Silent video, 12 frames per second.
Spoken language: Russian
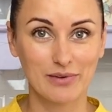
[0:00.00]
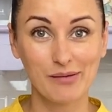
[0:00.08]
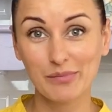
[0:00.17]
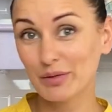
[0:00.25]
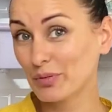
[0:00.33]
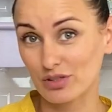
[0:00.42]

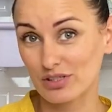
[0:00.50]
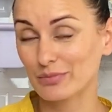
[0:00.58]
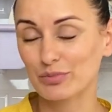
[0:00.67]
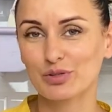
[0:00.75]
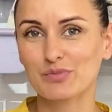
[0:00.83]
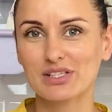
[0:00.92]
Не просто
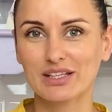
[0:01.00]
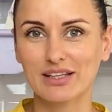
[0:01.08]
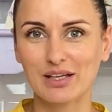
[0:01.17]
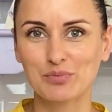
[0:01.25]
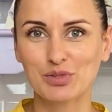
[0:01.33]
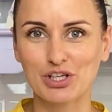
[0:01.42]
будем
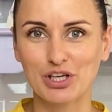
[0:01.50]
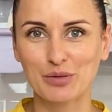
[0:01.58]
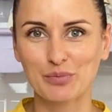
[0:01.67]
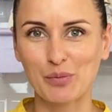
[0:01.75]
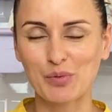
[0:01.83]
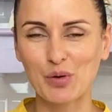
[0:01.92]
заедать печенье
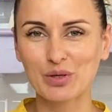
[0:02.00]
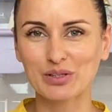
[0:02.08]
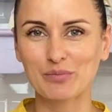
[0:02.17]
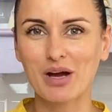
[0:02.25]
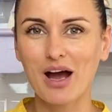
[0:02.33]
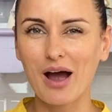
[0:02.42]

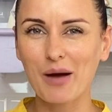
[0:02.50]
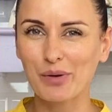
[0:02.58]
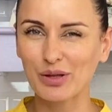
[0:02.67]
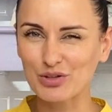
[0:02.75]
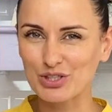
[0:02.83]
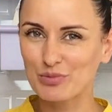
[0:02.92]
попкорном, а
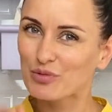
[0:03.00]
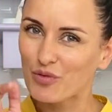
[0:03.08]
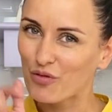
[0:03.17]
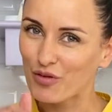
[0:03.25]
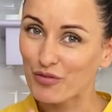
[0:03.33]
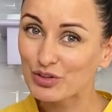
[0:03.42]
положим его
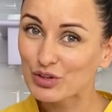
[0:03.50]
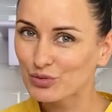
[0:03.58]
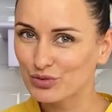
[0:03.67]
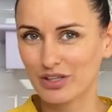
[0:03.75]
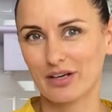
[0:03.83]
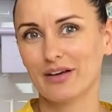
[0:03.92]

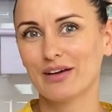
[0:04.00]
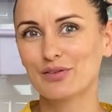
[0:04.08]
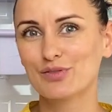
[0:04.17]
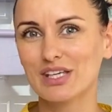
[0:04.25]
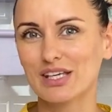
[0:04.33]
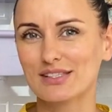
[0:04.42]
вовнутрь, в
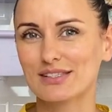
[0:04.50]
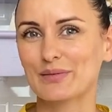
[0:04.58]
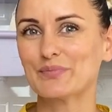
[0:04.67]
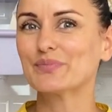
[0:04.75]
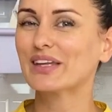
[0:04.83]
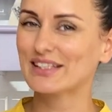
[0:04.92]
тесто.
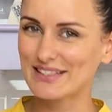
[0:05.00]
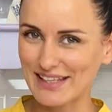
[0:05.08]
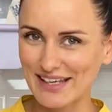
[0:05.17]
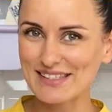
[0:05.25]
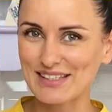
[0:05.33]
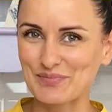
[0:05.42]

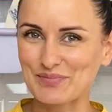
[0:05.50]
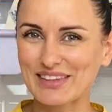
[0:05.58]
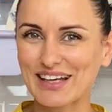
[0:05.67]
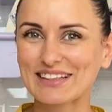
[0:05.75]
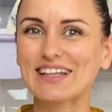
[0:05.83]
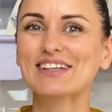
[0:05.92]
Интересно?
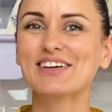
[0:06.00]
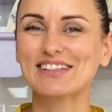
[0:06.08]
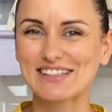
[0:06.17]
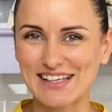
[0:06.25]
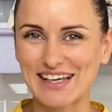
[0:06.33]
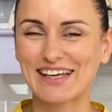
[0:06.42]
Тогда давайте
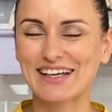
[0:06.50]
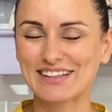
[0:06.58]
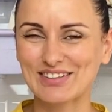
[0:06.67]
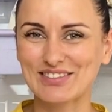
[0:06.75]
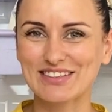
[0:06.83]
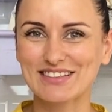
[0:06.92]
скорее
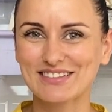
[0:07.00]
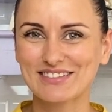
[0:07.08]
готовить.